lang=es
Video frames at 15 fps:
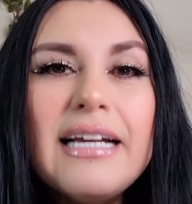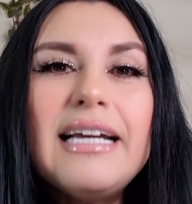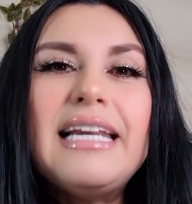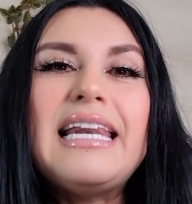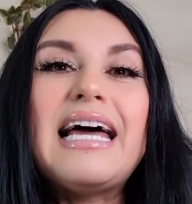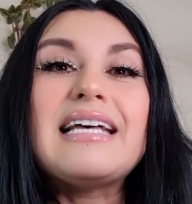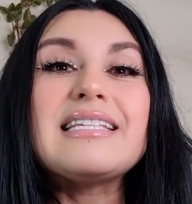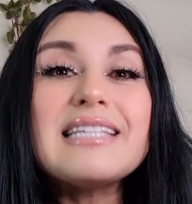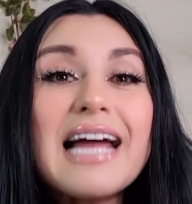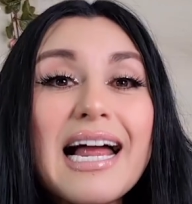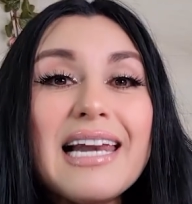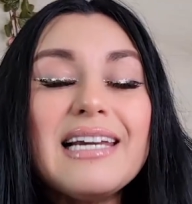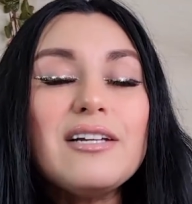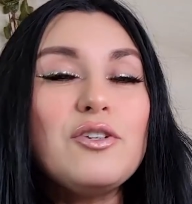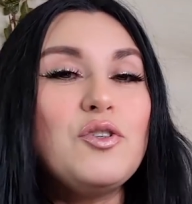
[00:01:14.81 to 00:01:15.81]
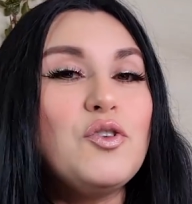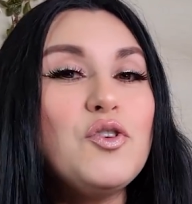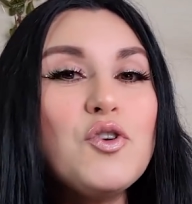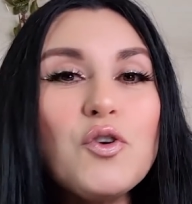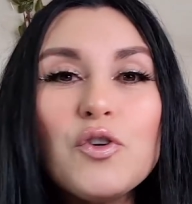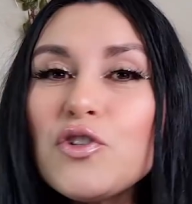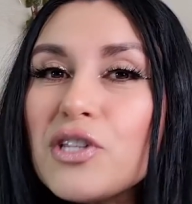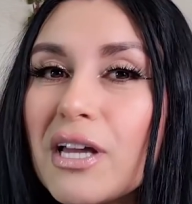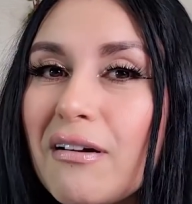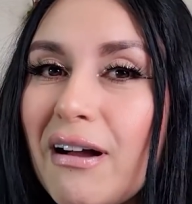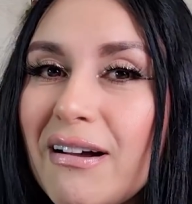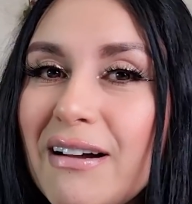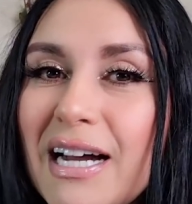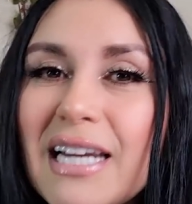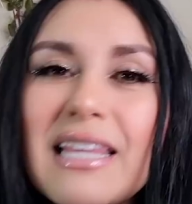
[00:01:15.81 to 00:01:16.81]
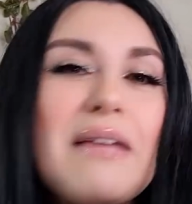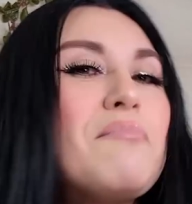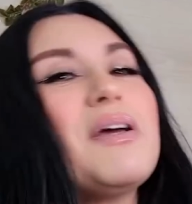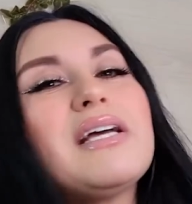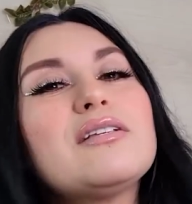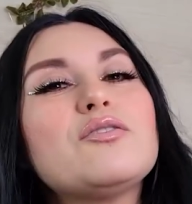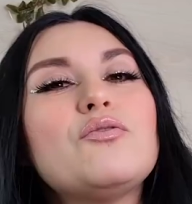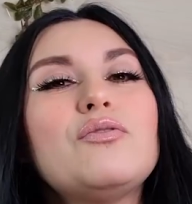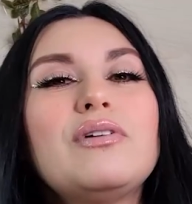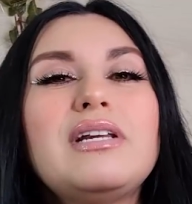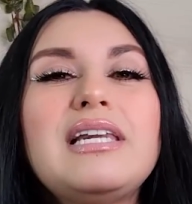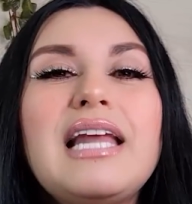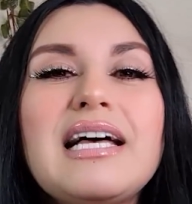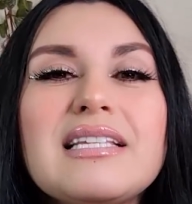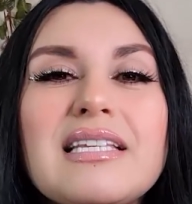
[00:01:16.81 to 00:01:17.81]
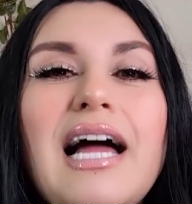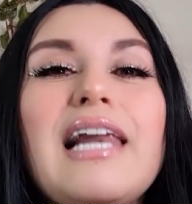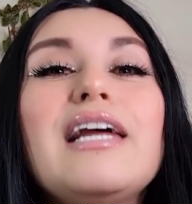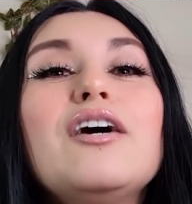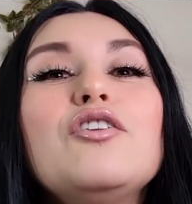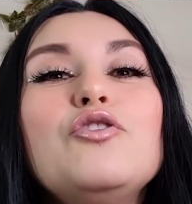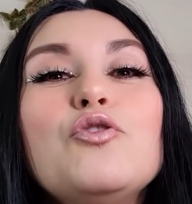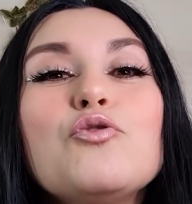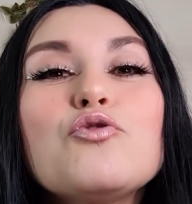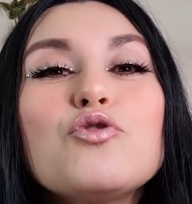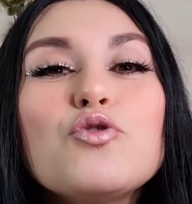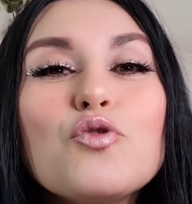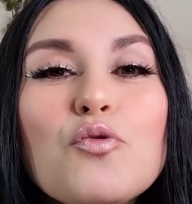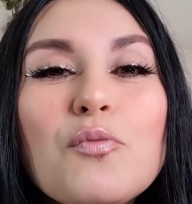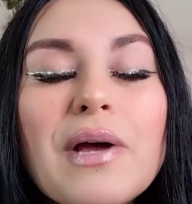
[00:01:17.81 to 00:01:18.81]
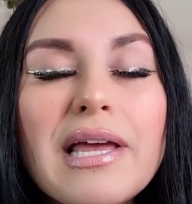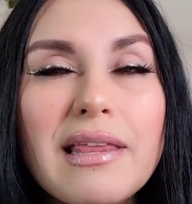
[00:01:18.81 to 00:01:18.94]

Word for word: La sal no nos deja bajar de peso, la sal nos sube